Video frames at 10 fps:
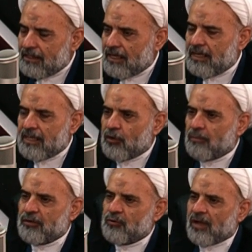ذلك
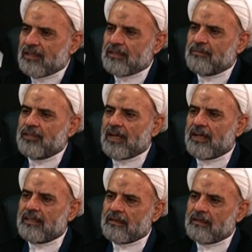ومن يعظم
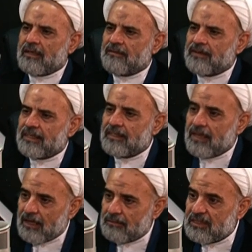شعائر الله
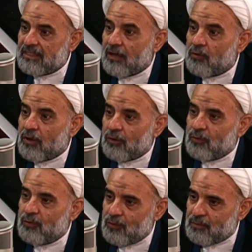فإنها من تقوى
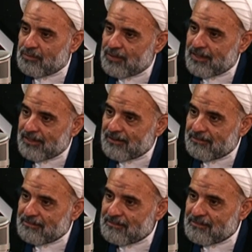القلوب
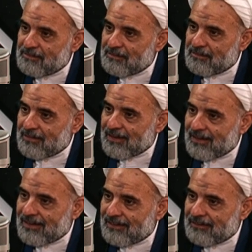
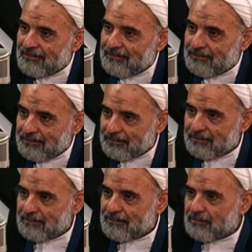إذا إن
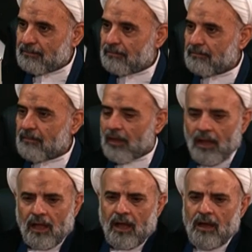وفاة
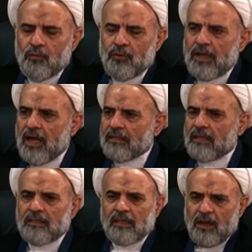أو, أو ولادة,
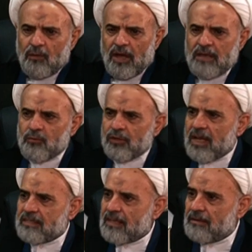ولادة أو أي
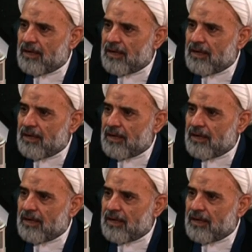مناسبة أو